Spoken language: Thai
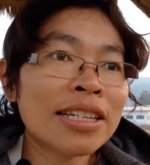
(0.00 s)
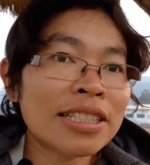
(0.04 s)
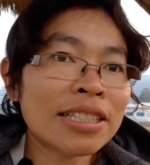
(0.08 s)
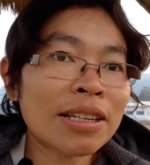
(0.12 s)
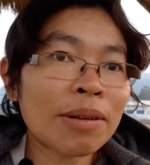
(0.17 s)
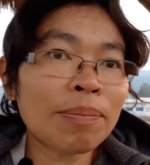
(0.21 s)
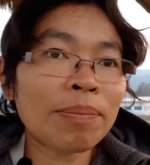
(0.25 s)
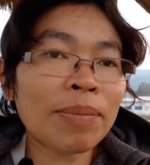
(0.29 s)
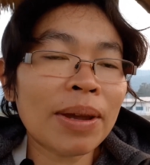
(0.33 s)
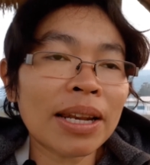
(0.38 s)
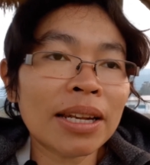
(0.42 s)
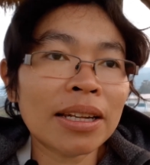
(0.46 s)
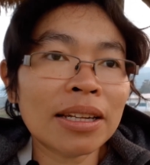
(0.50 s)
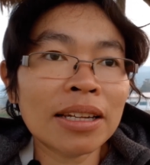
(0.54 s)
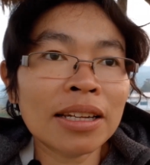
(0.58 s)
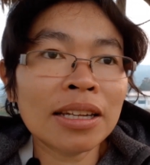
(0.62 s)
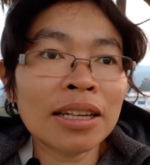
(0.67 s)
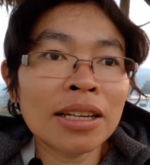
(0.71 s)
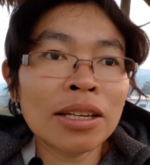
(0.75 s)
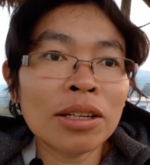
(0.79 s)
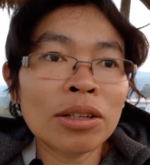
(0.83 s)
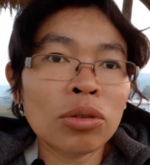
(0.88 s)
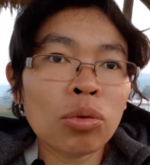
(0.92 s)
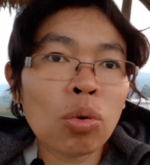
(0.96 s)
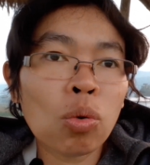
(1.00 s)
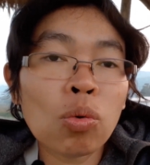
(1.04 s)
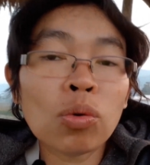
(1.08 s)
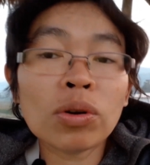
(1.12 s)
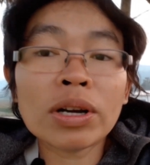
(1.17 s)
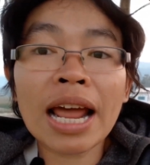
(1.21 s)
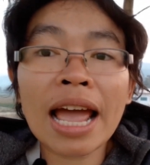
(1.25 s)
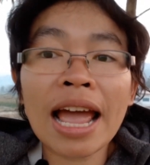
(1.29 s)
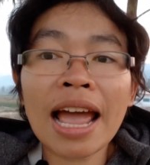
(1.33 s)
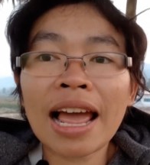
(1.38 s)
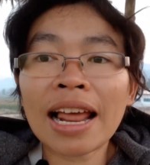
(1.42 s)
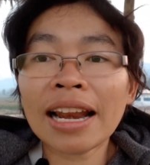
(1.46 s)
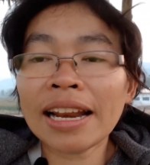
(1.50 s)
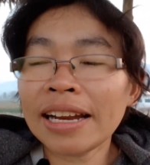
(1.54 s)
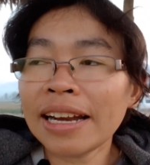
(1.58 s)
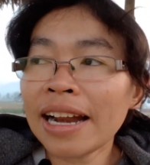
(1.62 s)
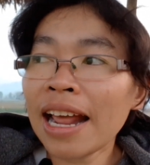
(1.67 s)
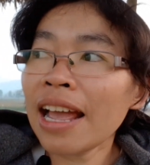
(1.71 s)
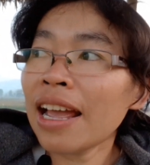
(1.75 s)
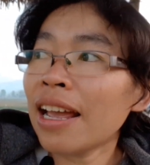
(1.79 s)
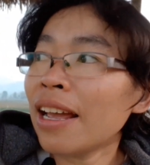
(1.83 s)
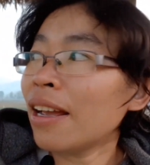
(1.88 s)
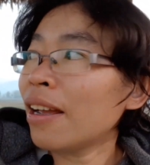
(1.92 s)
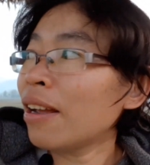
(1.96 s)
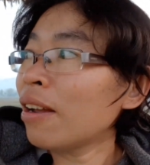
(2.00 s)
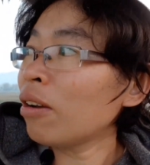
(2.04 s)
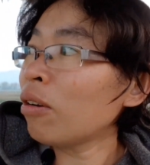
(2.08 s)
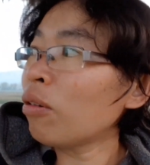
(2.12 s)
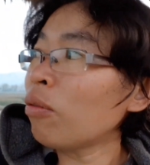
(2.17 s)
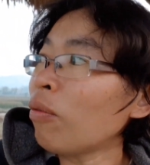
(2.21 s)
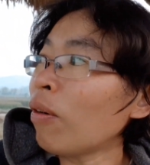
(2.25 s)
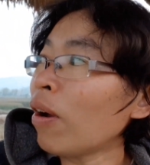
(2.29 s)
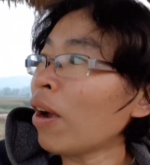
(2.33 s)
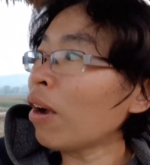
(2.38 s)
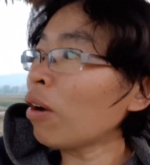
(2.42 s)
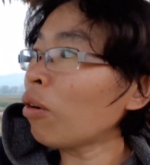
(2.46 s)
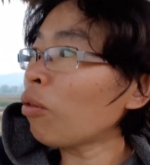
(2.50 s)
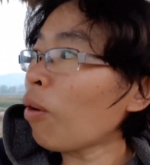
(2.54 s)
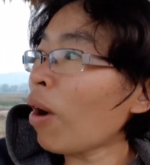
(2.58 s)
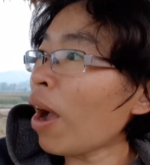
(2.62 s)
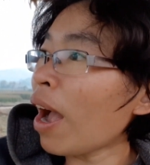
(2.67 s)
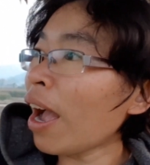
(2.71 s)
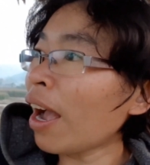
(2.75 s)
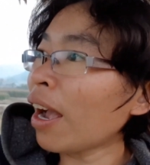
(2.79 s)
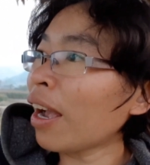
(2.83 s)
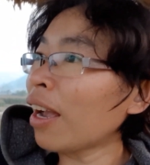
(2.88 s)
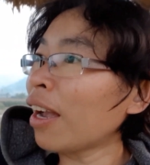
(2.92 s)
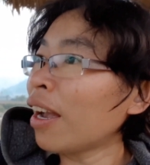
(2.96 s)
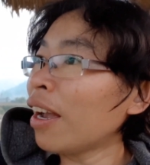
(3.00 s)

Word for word: จะเป็นทุ่งนาเลยนะ เวิงว้าง